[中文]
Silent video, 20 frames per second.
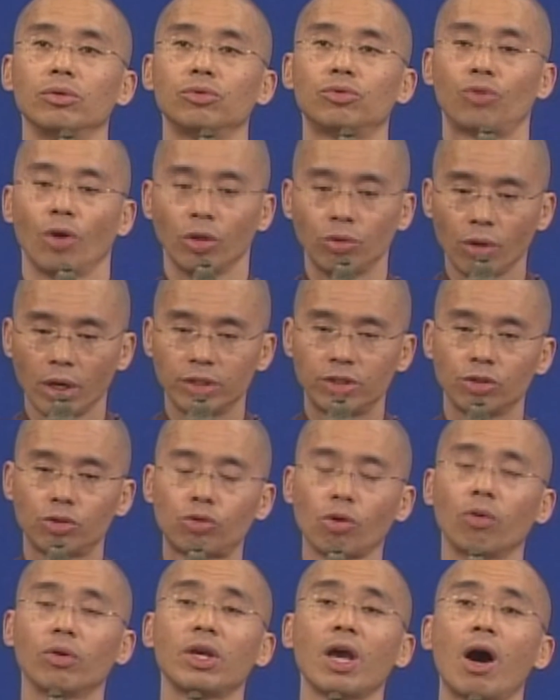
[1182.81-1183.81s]
绝对是
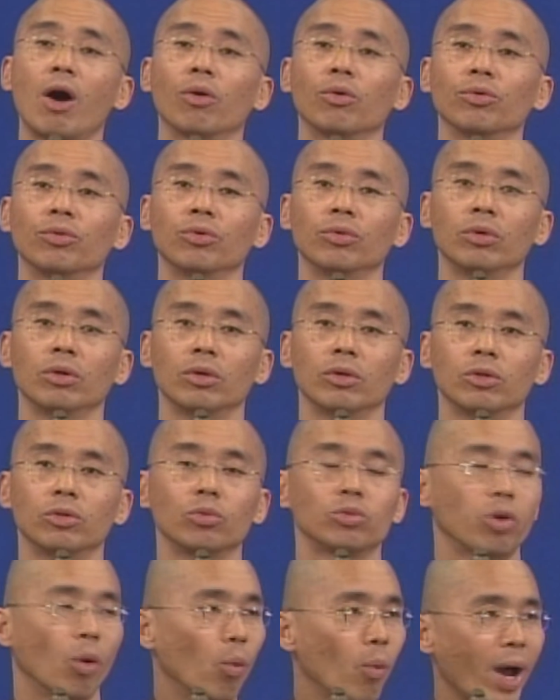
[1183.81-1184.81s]
重要于
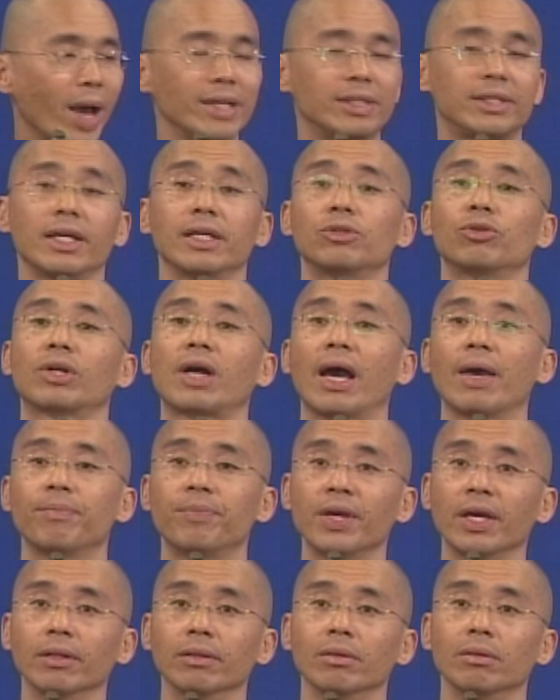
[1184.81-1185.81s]
从外界去改
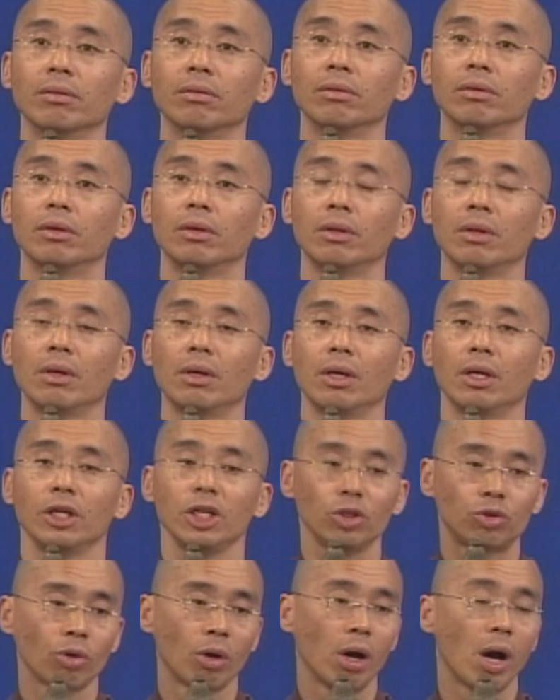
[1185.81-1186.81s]
变。
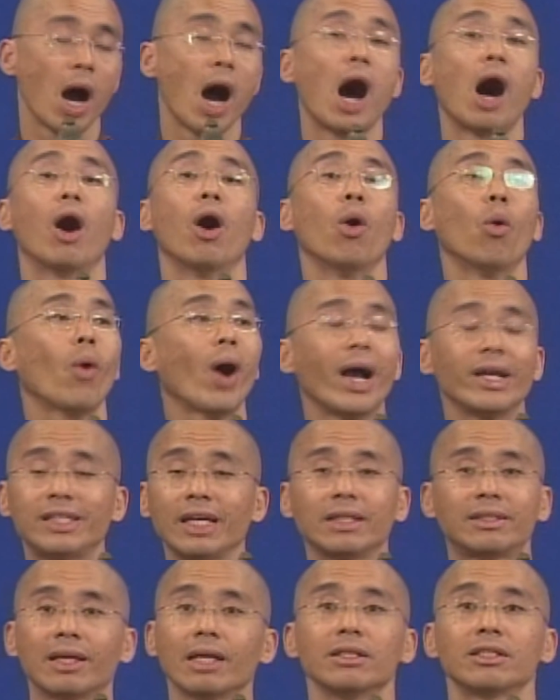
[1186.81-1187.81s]
你说好，外
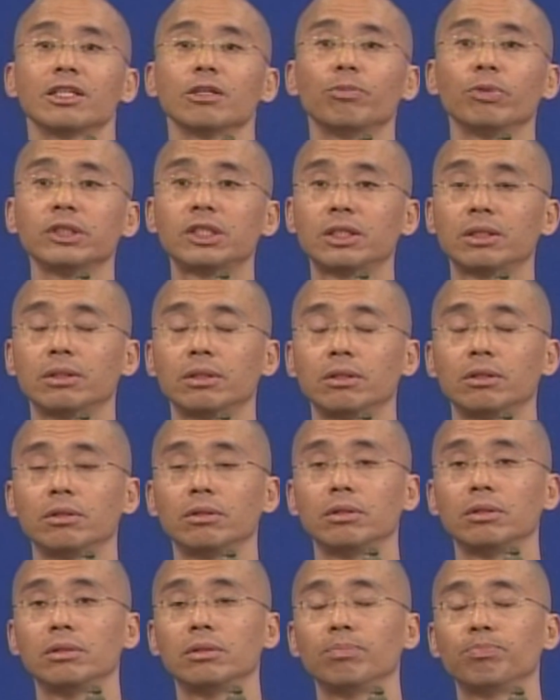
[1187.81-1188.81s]
界政治不
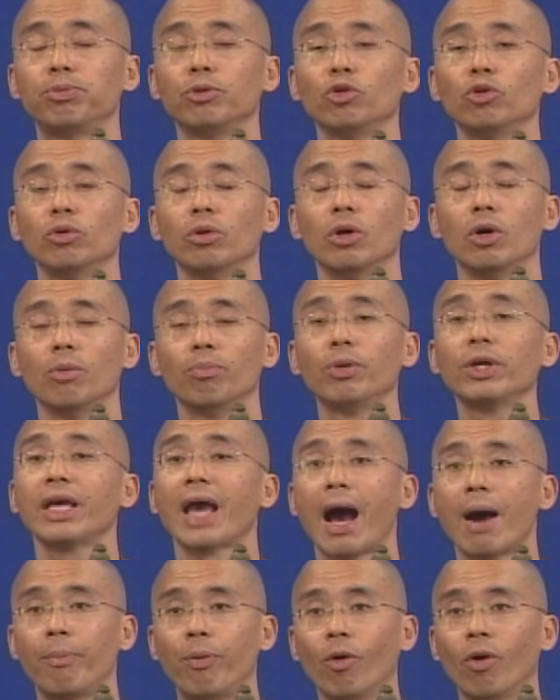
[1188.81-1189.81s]
不不
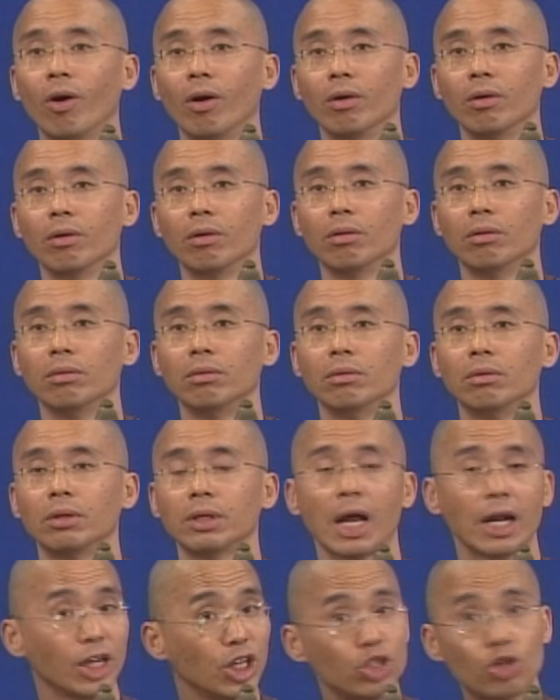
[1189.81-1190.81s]
压迫，
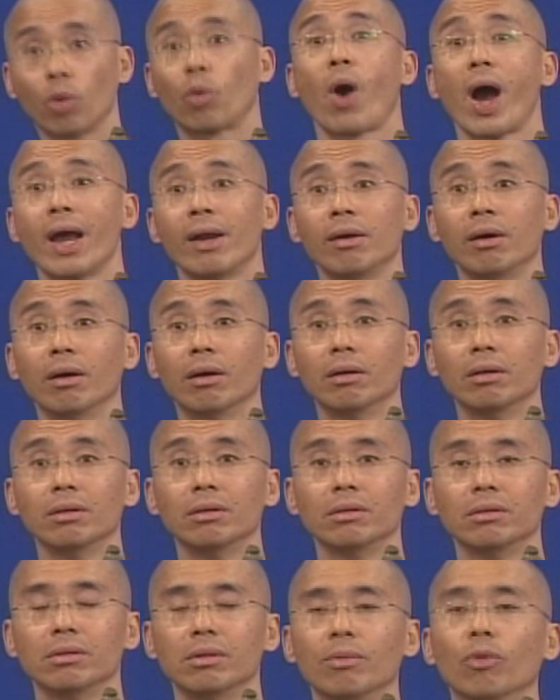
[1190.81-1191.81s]
那你就快乐，
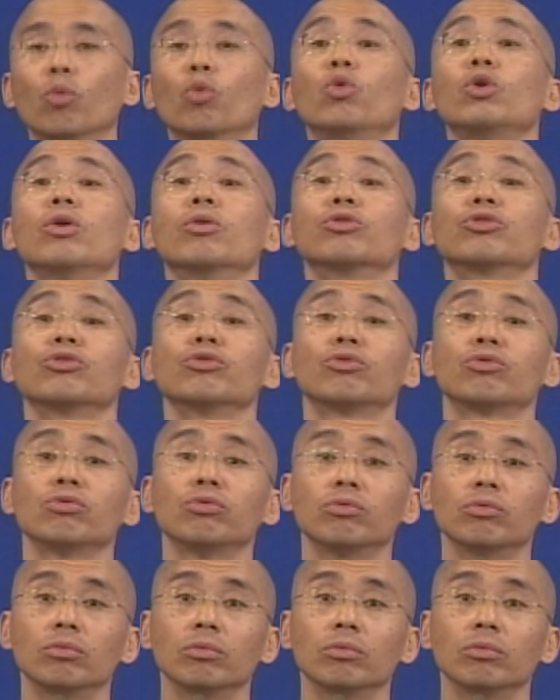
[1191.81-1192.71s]
无有是处。